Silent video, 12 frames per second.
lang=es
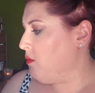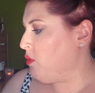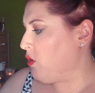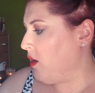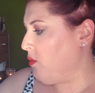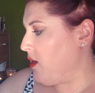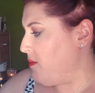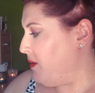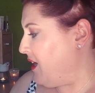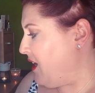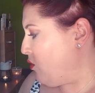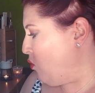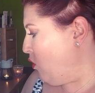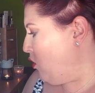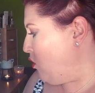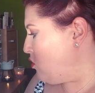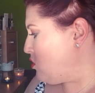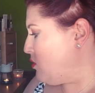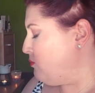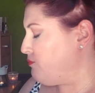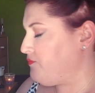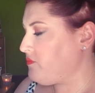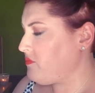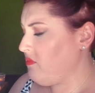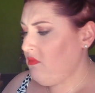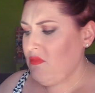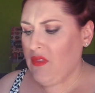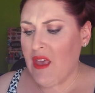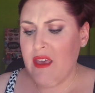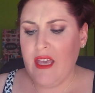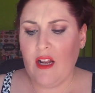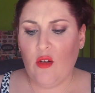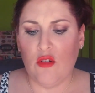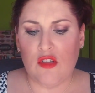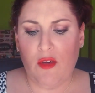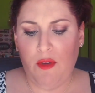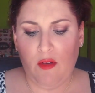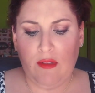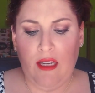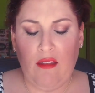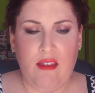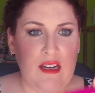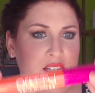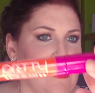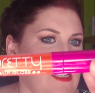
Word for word: porque voy a aplicar un gloss y el gloss que voy a utilizar es